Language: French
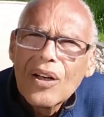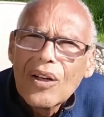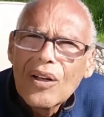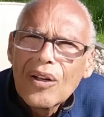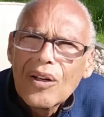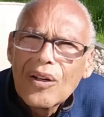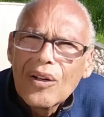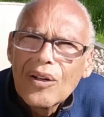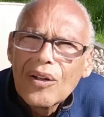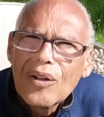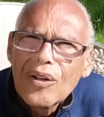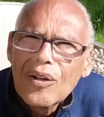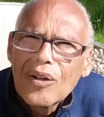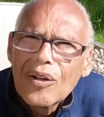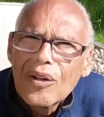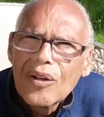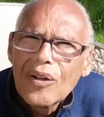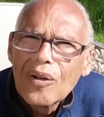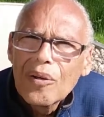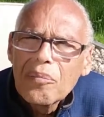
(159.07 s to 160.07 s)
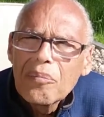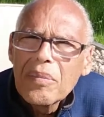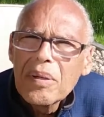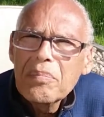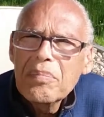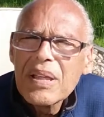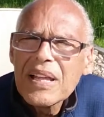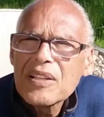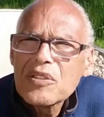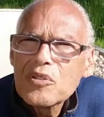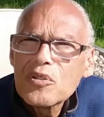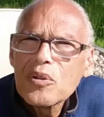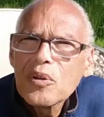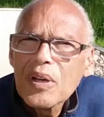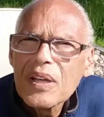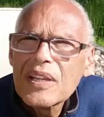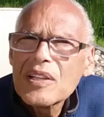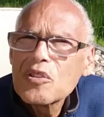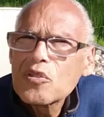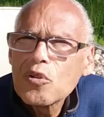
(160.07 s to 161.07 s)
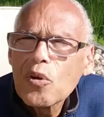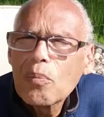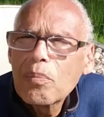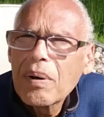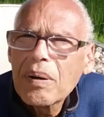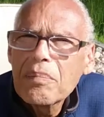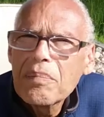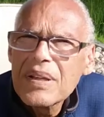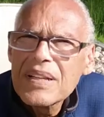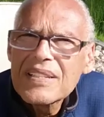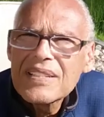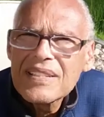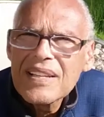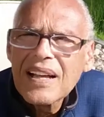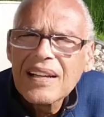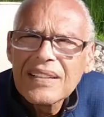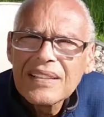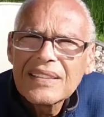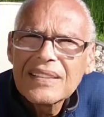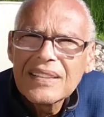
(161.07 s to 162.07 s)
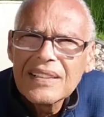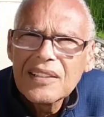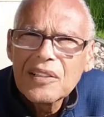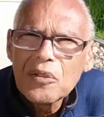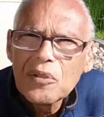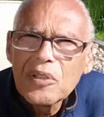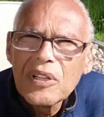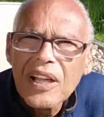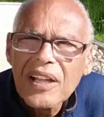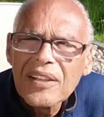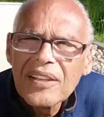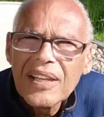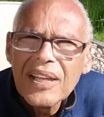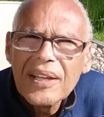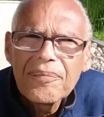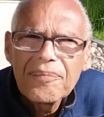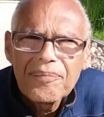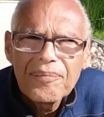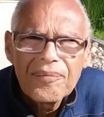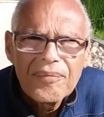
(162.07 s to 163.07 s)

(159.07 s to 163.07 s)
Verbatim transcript: Euh, mais bien sûr, ils ne sont pas médecins, ces deux derniers.